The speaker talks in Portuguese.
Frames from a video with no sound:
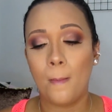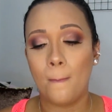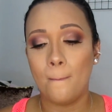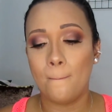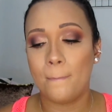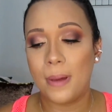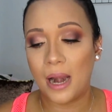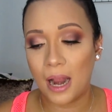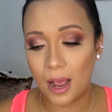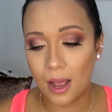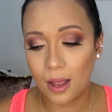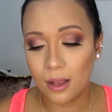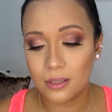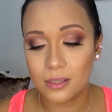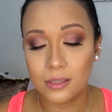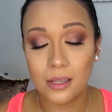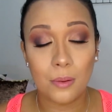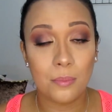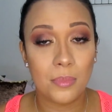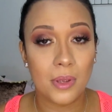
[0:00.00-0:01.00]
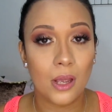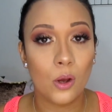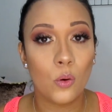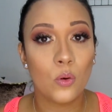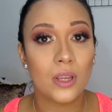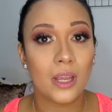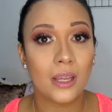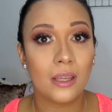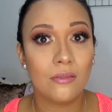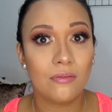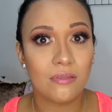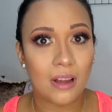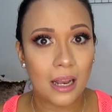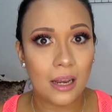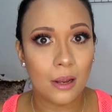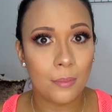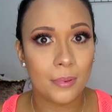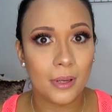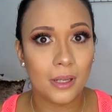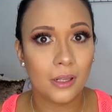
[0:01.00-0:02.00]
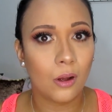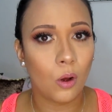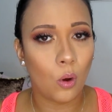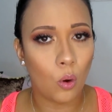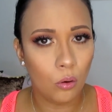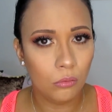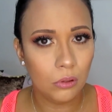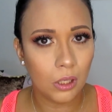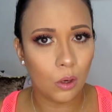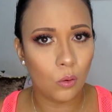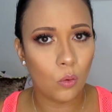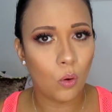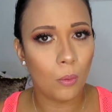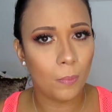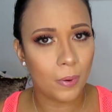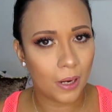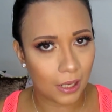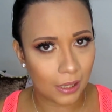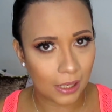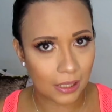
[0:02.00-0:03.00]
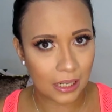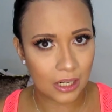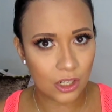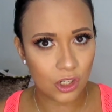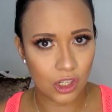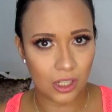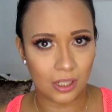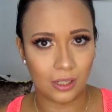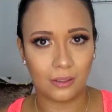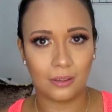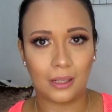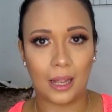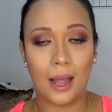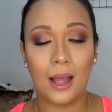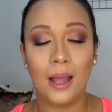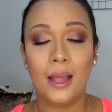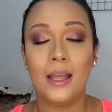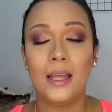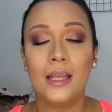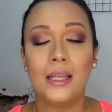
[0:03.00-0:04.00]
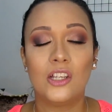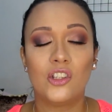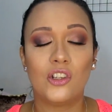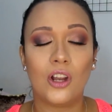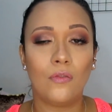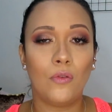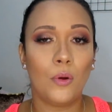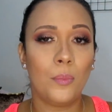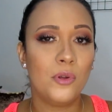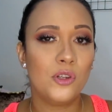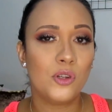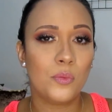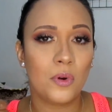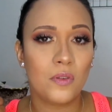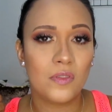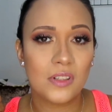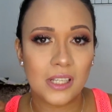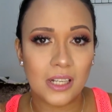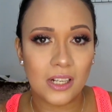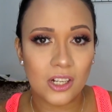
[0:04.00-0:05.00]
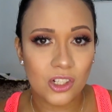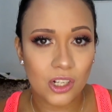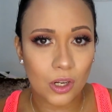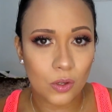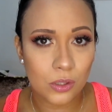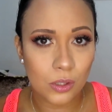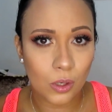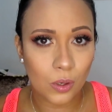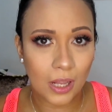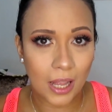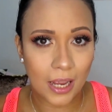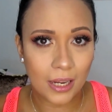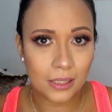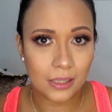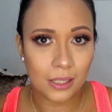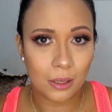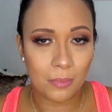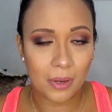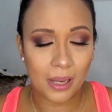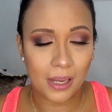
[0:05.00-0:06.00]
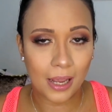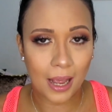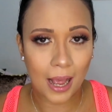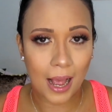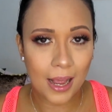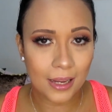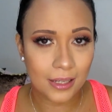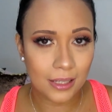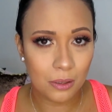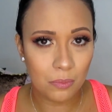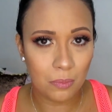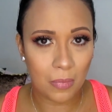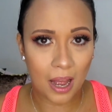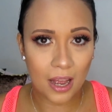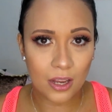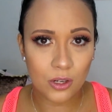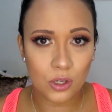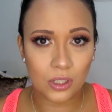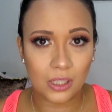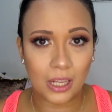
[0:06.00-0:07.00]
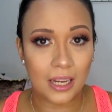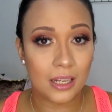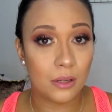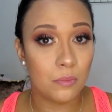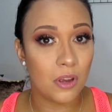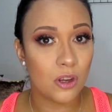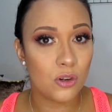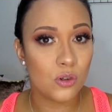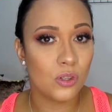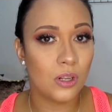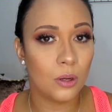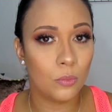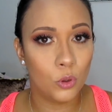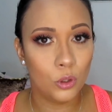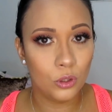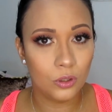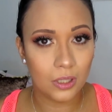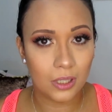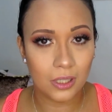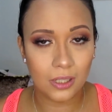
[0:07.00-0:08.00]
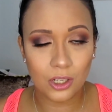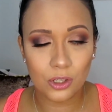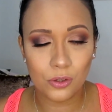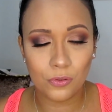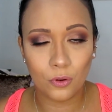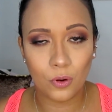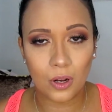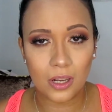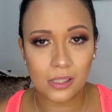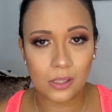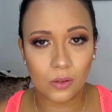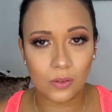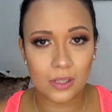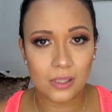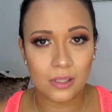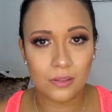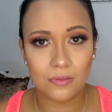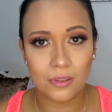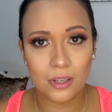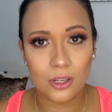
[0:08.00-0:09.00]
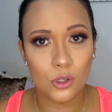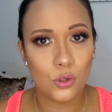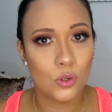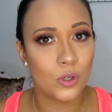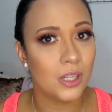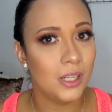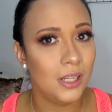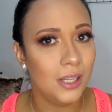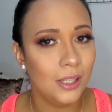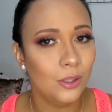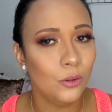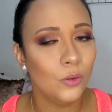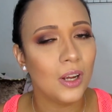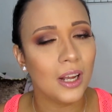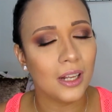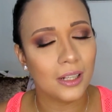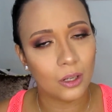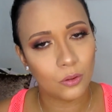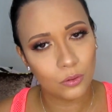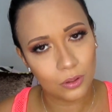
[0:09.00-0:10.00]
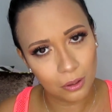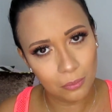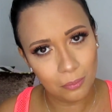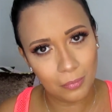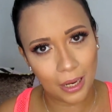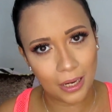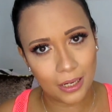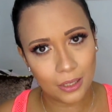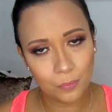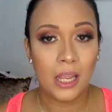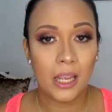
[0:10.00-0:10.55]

pra saber o que, que vale a pena ou não comprar lá da China, tá? Já vou pedir para você deixar o seu like também aqui embaixo, tá? Que me ajuda muito aqui na divulgação desse vídeo e no canal também.